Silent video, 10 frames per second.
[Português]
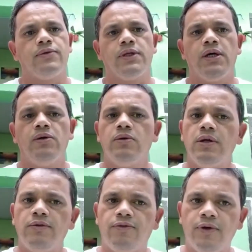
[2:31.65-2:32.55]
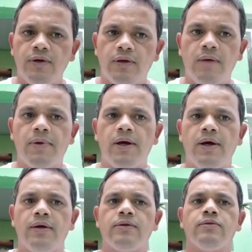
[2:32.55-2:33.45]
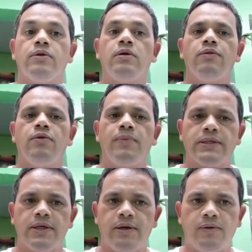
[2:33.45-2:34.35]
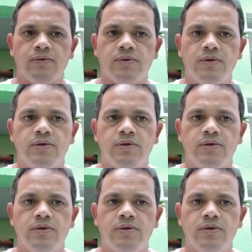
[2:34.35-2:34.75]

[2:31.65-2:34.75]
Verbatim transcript: não levei, lembrando, não levei o passarinho.